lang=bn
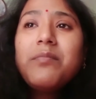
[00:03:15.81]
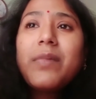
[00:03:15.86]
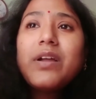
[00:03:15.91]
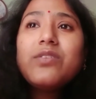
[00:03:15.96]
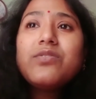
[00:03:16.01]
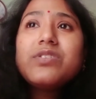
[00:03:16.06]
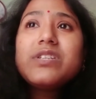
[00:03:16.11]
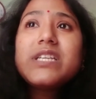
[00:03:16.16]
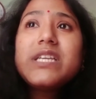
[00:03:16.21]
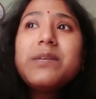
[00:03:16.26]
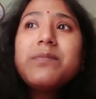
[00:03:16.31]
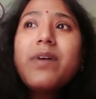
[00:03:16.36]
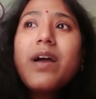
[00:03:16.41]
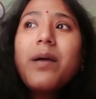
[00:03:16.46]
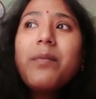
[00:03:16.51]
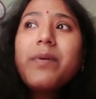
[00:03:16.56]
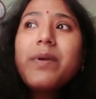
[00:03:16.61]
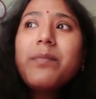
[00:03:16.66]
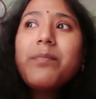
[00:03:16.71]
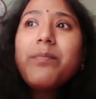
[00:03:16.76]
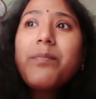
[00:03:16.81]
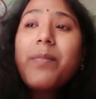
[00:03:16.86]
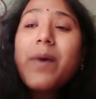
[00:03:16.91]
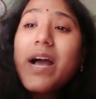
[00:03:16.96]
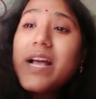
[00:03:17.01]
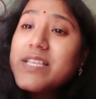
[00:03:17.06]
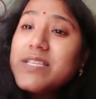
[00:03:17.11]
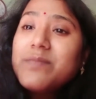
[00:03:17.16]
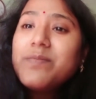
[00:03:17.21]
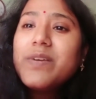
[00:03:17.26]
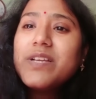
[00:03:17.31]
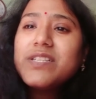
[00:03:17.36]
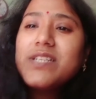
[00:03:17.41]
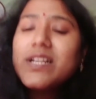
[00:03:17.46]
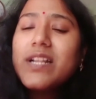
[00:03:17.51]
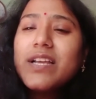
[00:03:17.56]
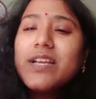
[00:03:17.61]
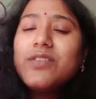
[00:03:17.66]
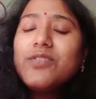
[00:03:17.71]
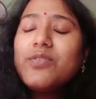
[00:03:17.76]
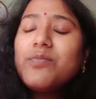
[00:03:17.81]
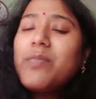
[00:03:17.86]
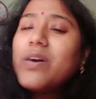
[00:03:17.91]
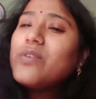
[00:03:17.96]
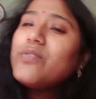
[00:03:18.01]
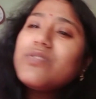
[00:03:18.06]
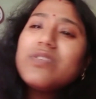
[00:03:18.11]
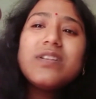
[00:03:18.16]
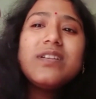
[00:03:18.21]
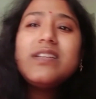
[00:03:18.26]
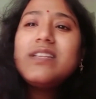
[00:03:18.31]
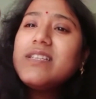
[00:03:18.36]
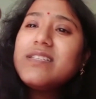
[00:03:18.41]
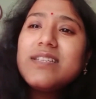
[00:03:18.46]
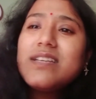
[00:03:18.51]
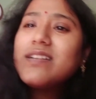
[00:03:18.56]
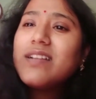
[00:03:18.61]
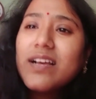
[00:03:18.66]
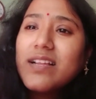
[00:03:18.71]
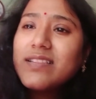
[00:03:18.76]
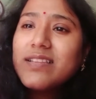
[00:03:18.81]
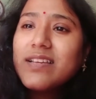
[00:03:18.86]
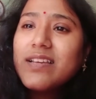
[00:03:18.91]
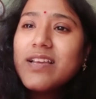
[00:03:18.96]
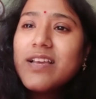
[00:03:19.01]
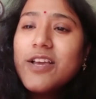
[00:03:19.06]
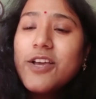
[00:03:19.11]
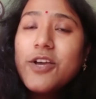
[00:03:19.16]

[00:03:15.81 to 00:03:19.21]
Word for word: মানুষ কিভাবে বাঁচবে সেটা কিন্তু মানুষের নিজের হাতে